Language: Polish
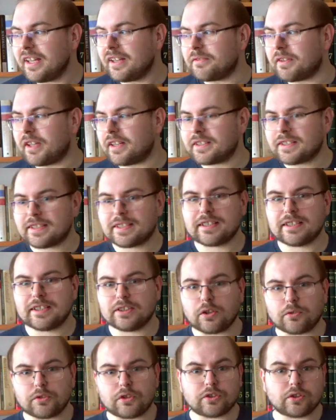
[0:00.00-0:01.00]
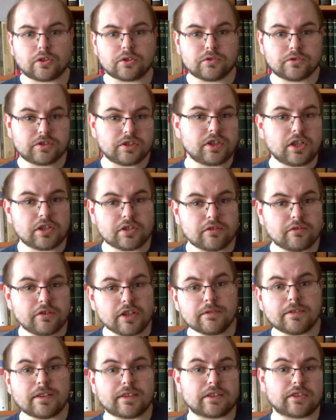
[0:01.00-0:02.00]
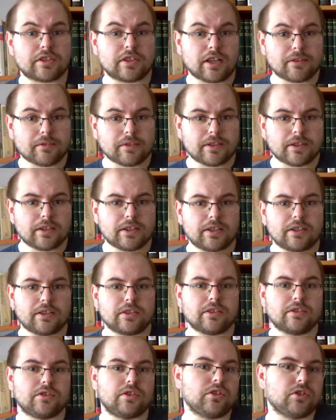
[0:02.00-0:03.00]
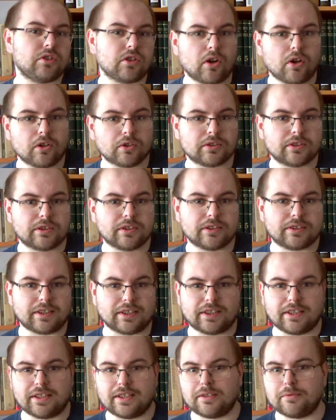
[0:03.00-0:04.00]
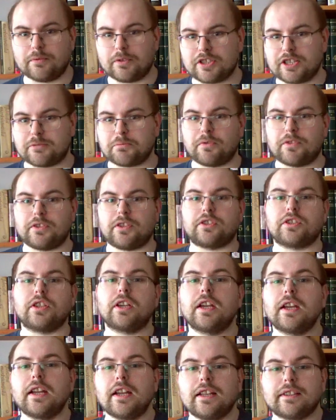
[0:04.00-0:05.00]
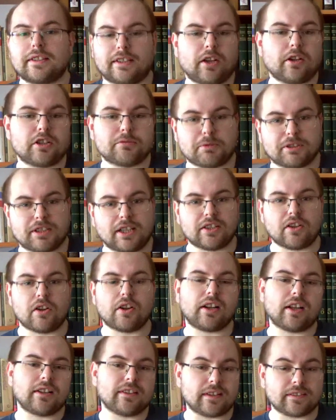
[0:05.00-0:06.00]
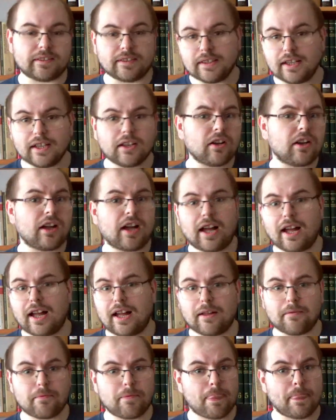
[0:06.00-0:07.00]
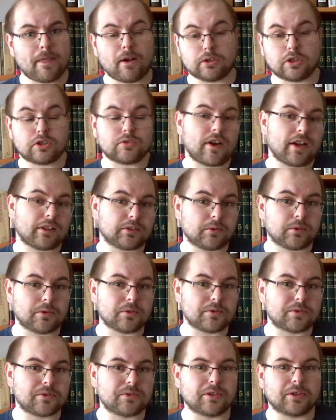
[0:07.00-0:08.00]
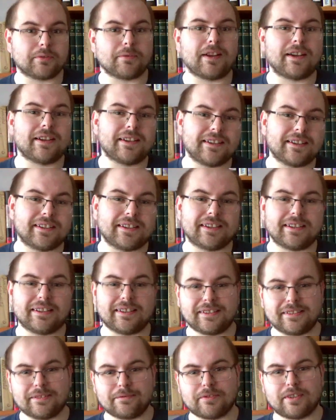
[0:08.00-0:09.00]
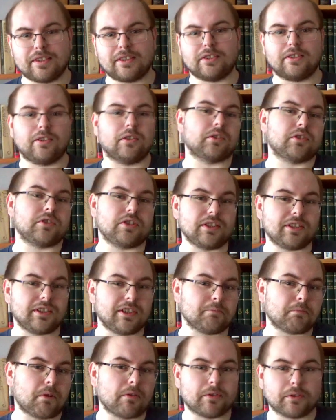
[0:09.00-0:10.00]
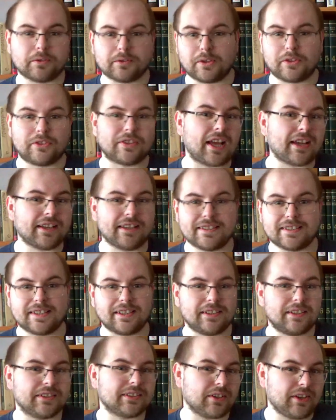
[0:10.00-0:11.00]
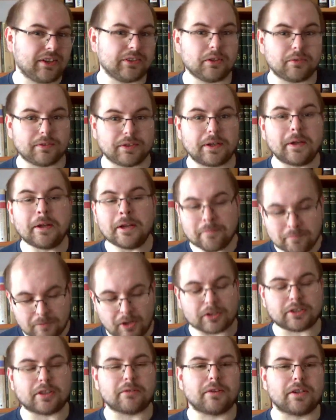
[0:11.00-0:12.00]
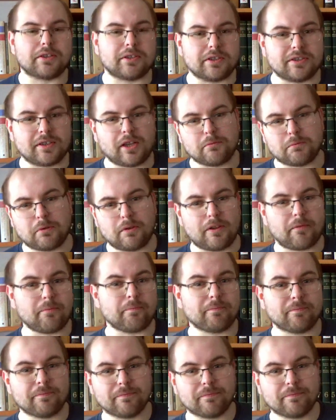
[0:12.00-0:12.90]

Więc e, to wszystko w dzisiejszym filmie. Zaczynamy e, dziś od takich, można powiedzieć, takiego spotkania organizacyjnego, a mm, od czwartku już normalne mm, odcinki, powrót do starych cykli, trochę nowych. O tym właśnie dzisiaj opowiem.